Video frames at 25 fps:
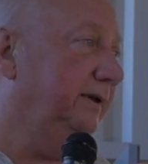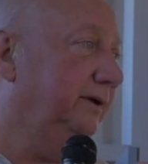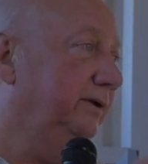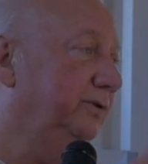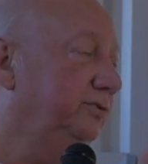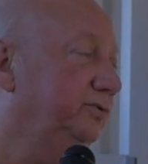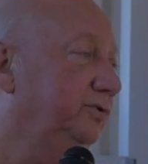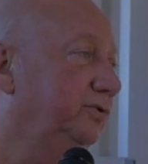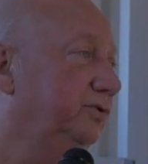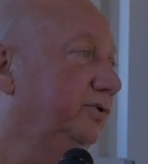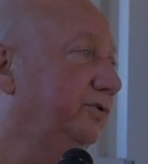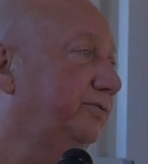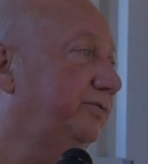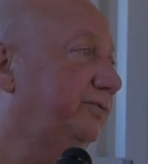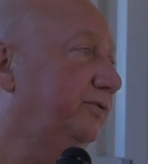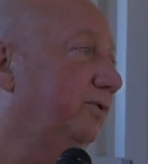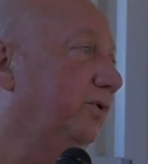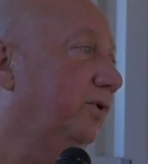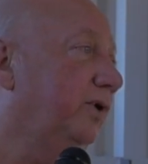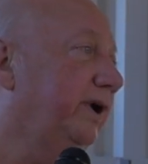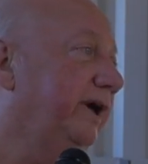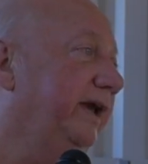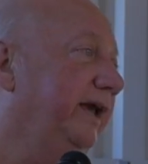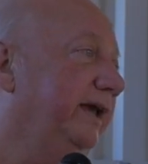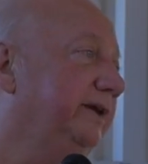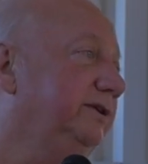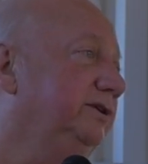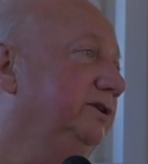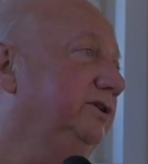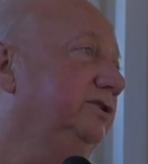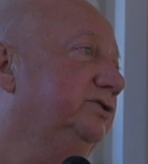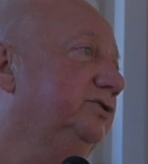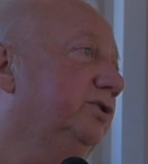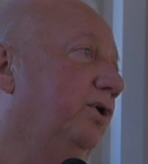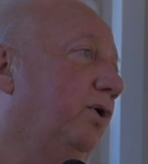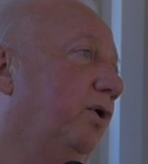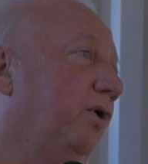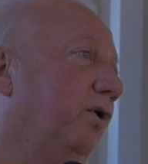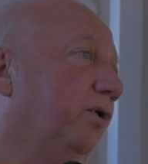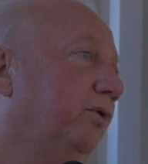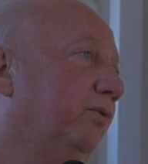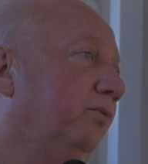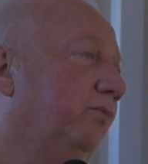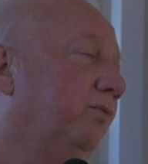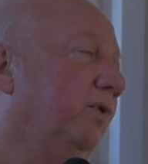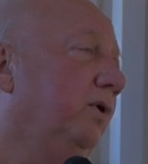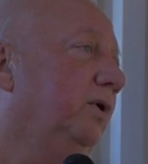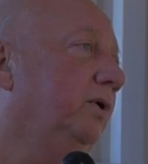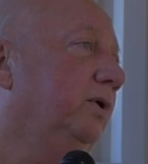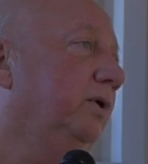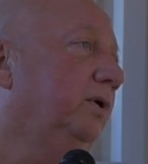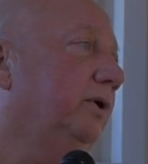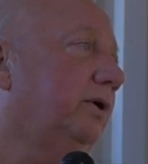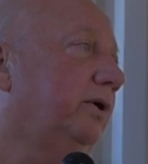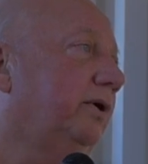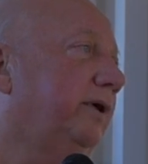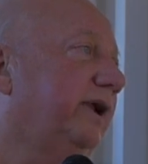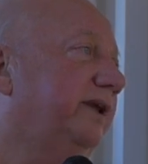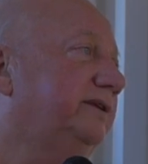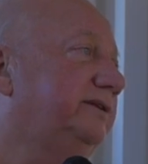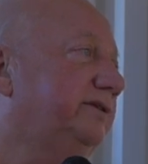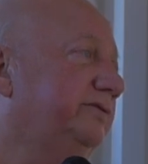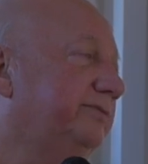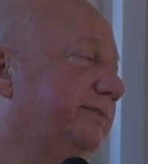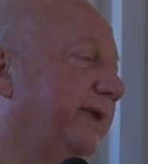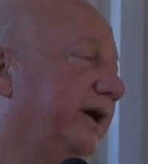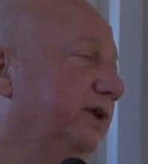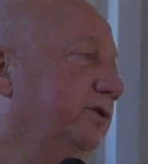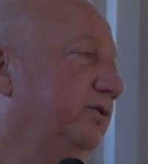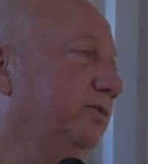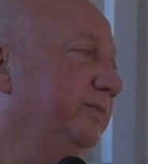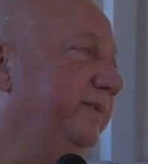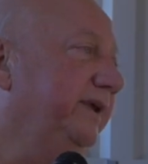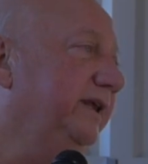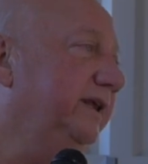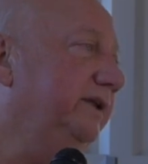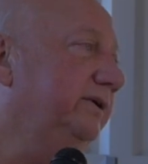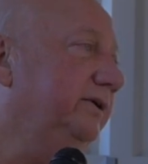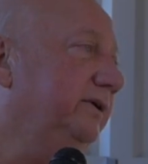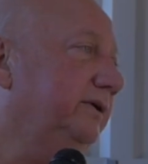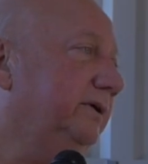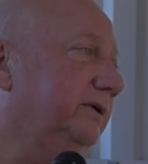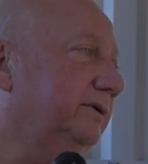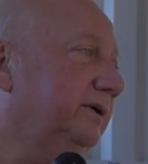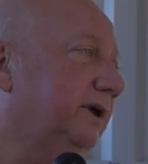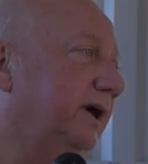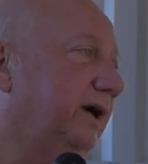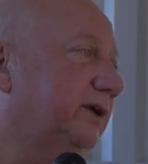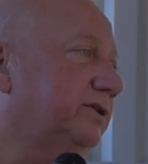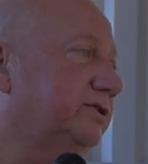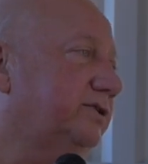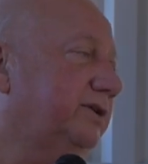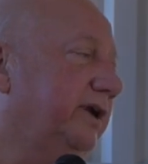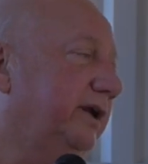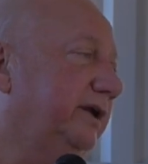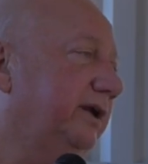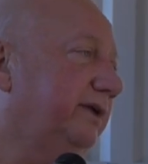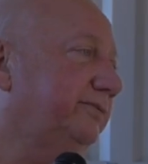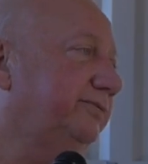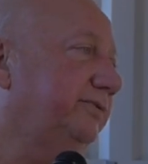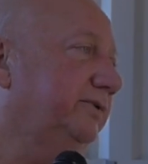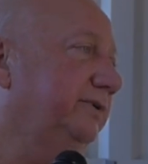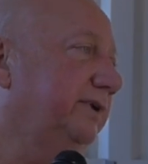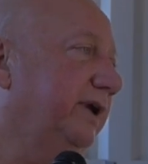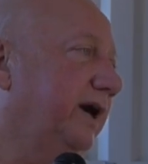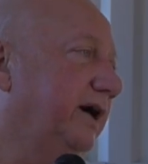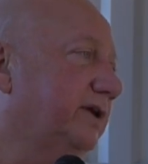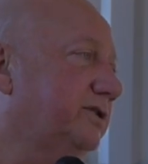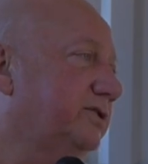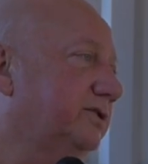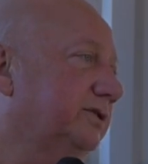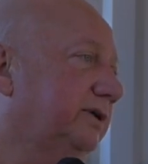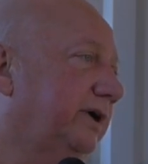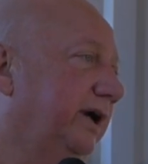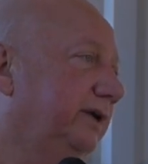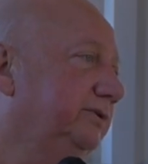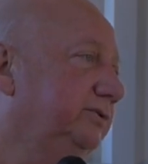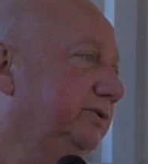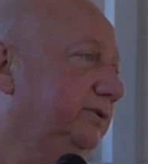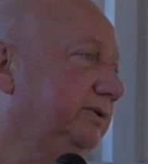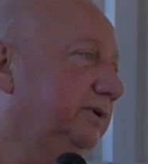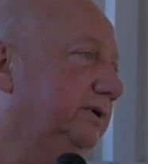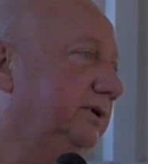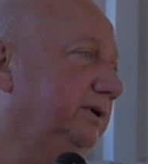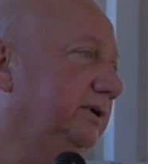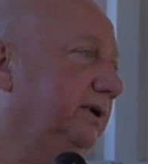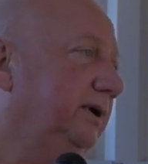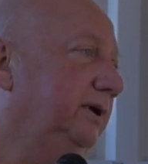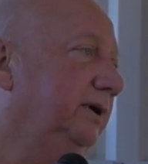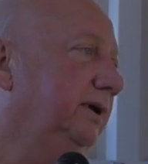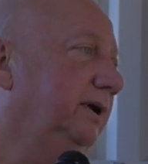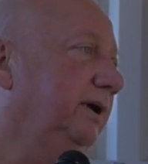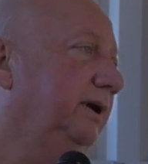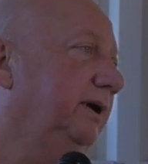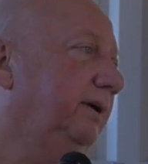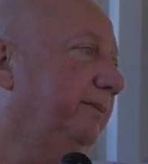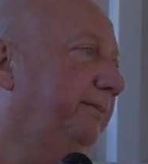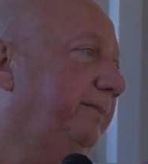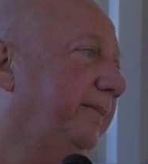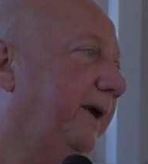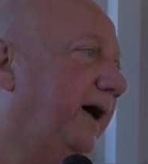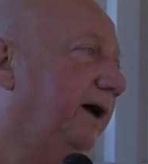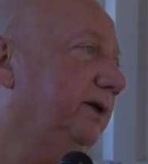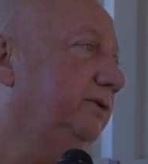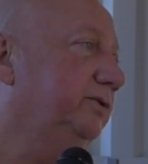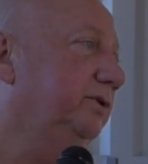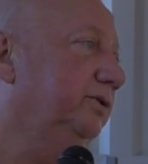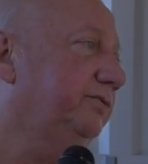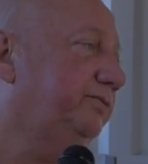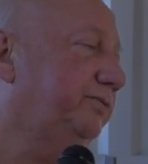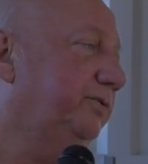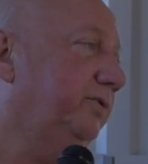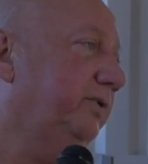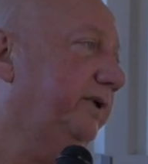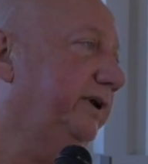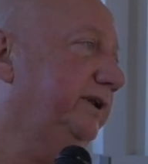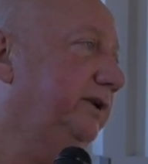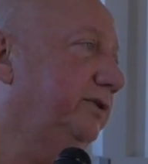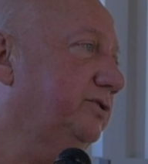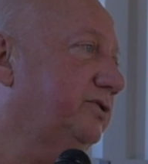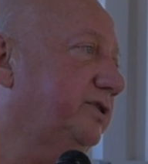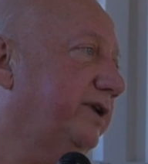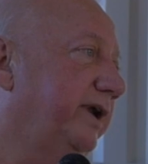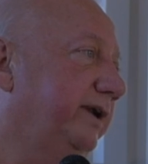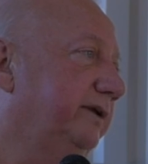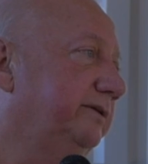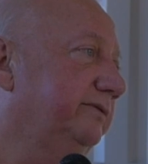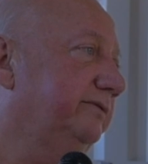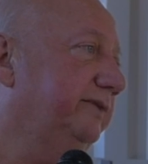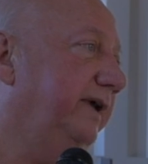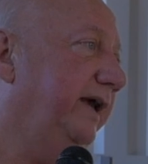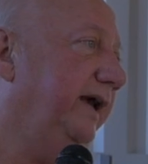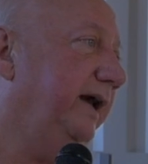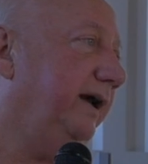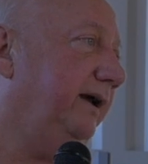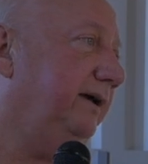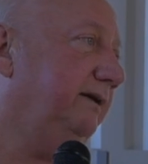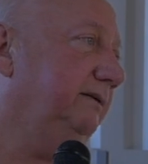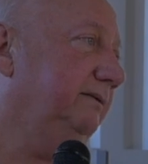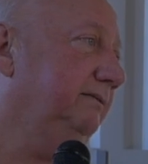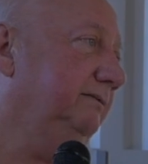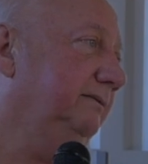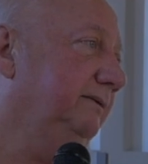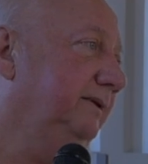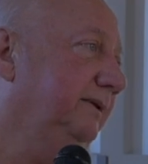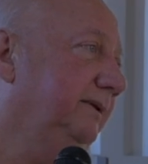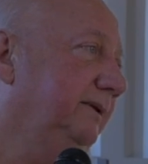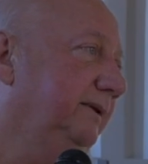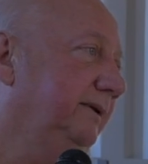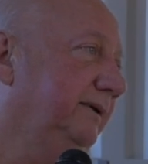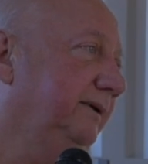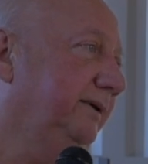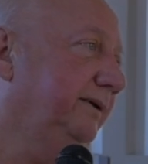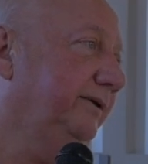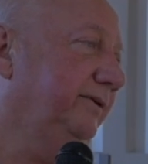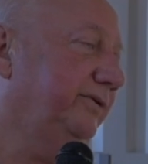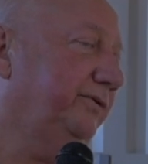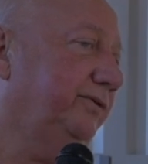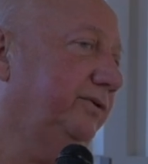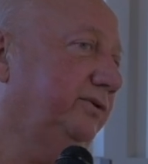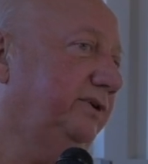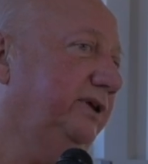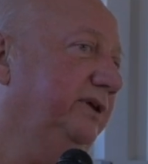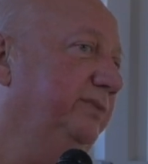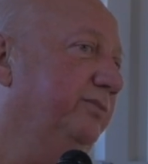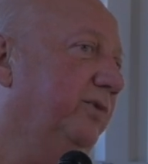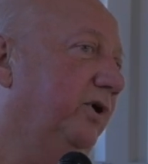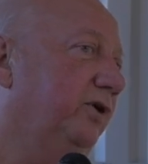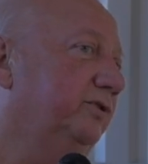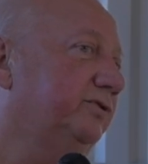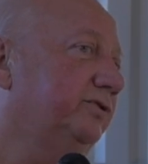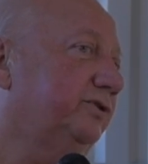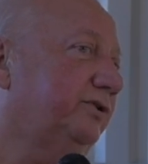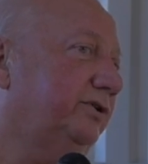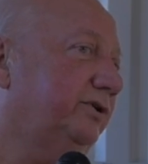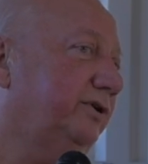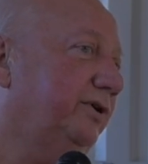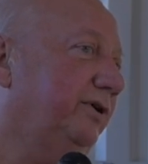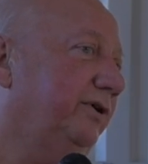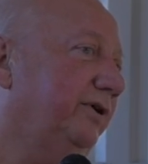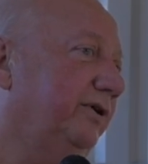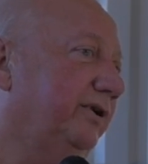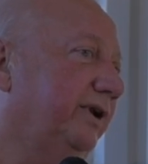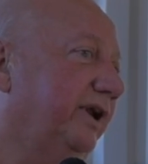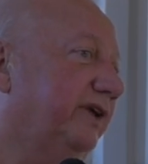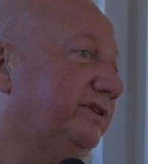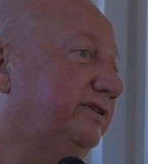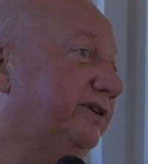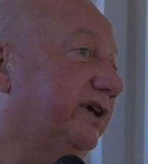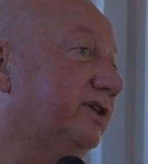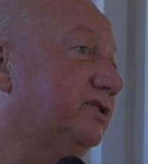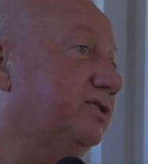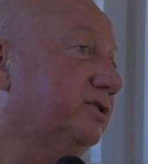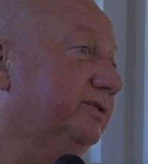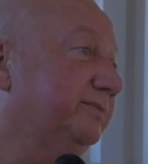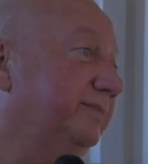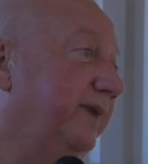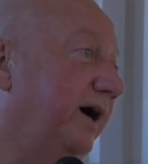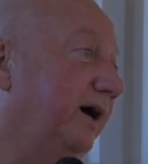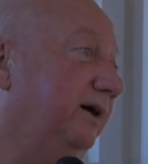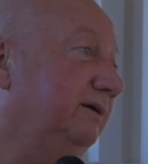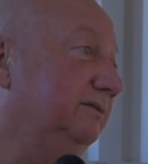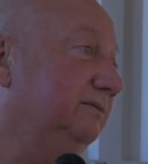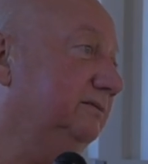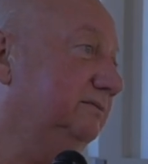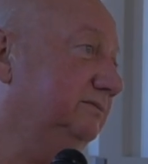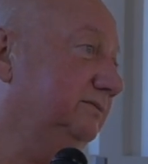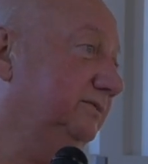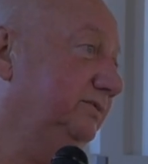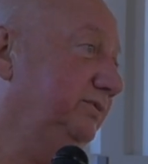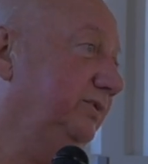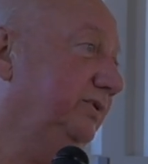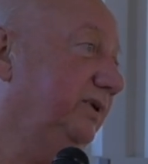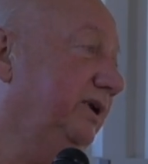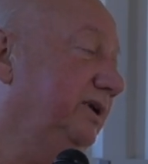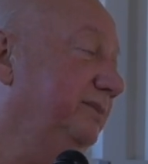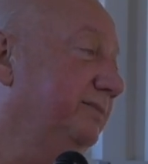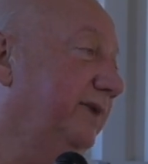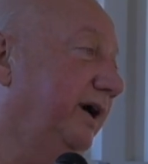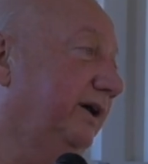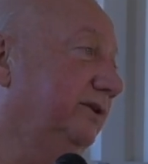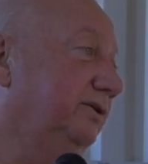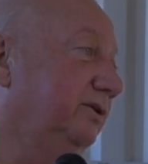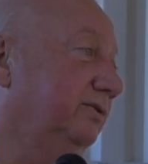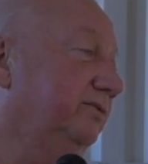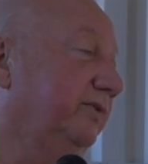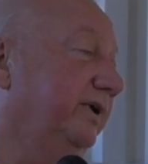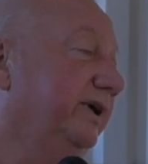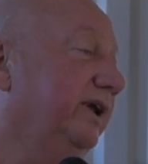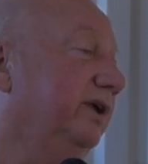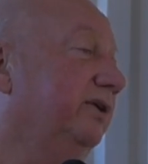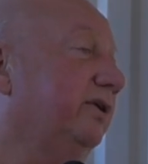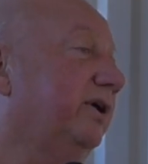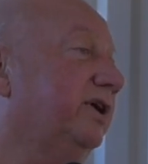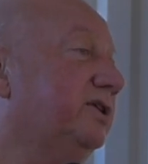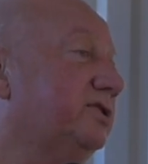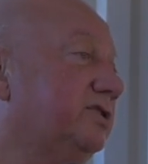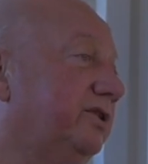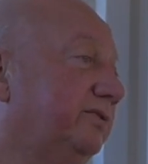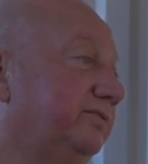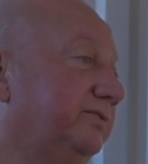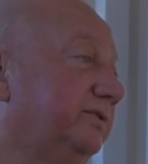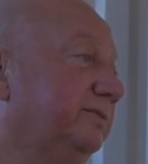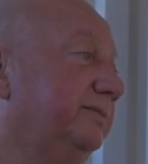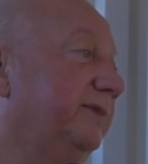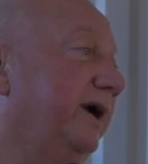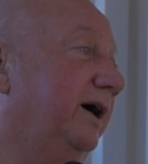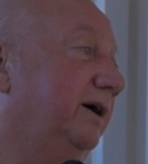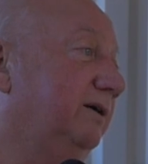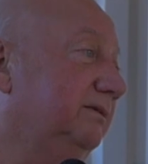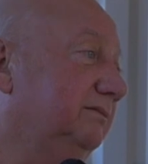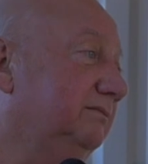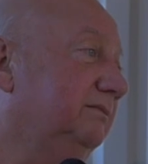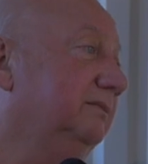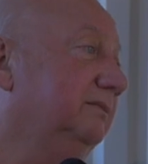d'une forêt, disons, relativement humide, à chêne à feuillage caduc, par une forêt de chêne vert, ce qui montre un assèchement du climat. Donc vous voyez, le réchauffement